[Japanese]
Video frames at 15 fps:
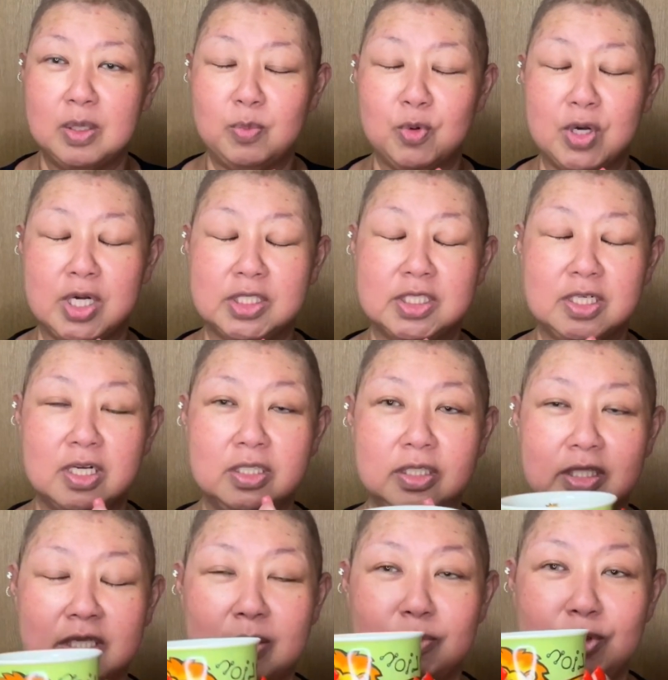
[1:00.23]
がもうかじかん
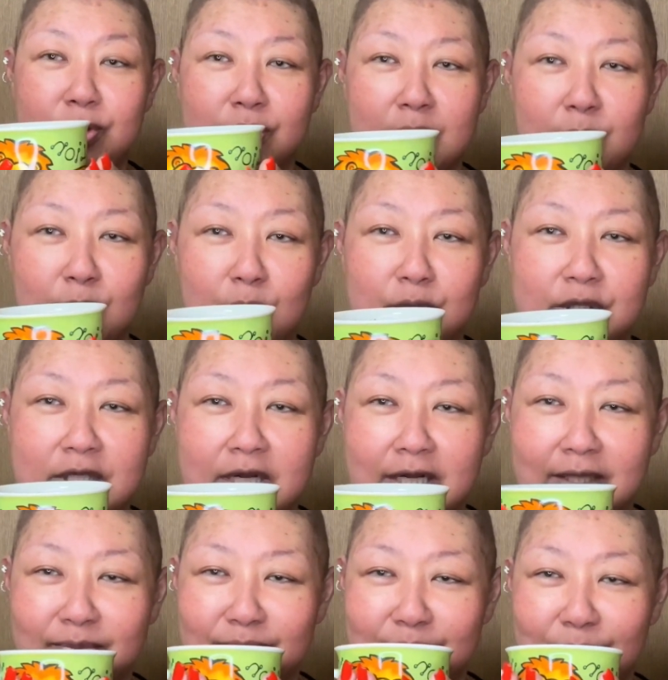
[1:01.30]
で寒いので、もうお
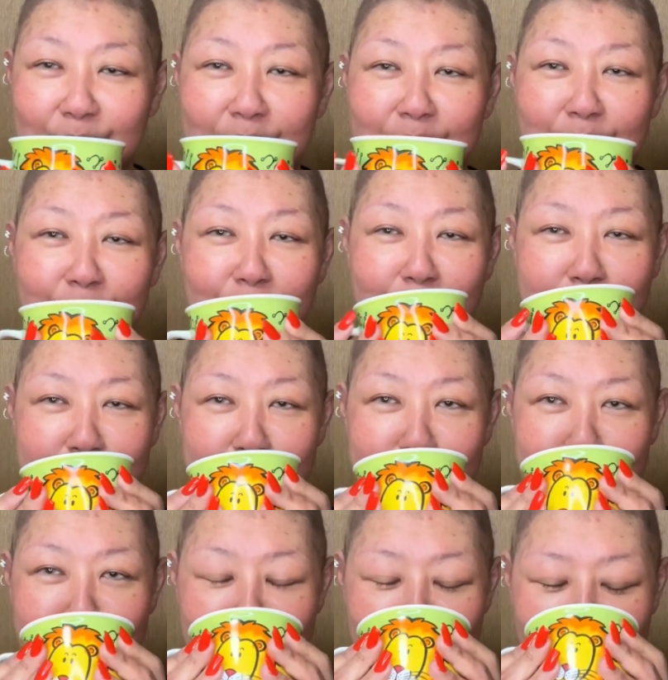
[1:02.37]
茶、もうあったかいお茶です。